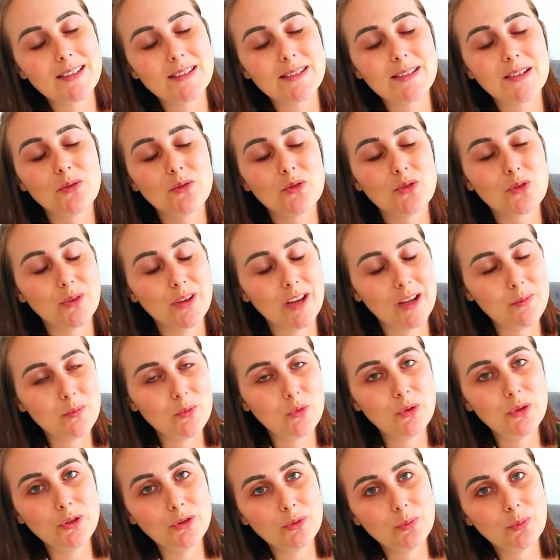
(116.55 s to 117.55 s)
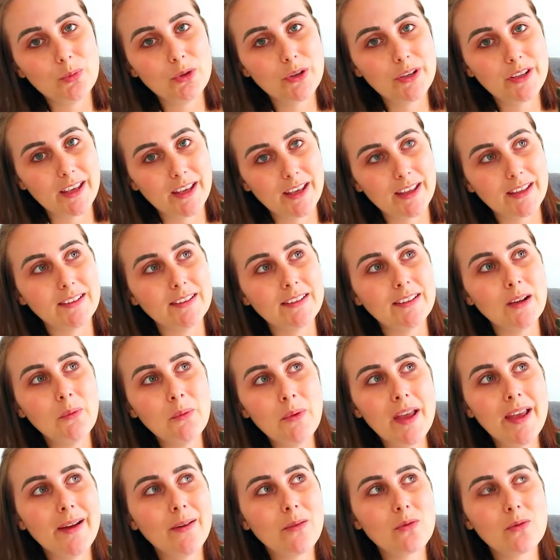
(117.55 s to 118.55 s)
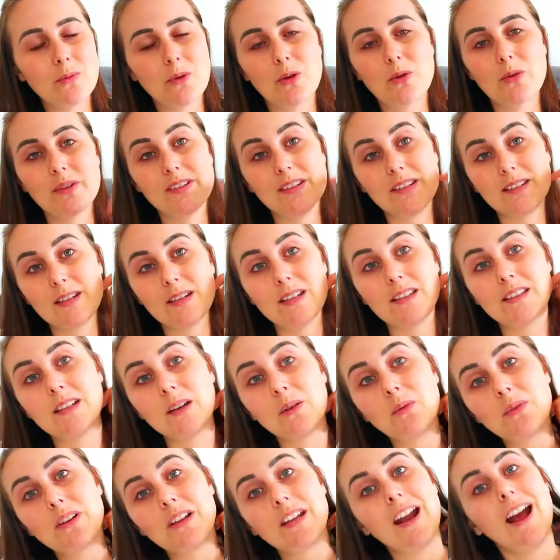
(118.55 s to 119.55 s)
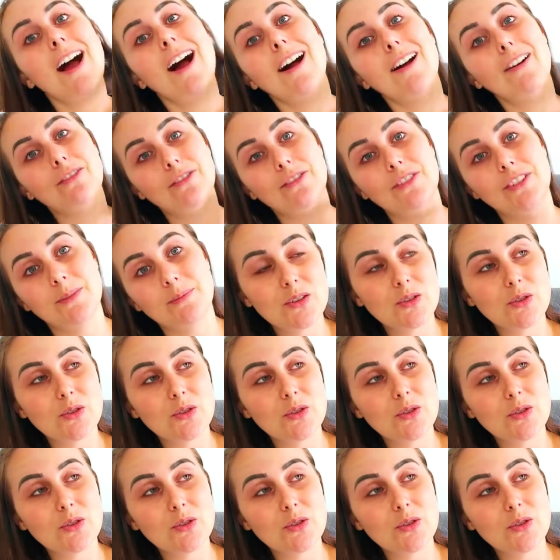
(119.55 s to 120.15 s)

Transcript: assim, eu chorei muito, porque não é alguma coisa assim tão grave,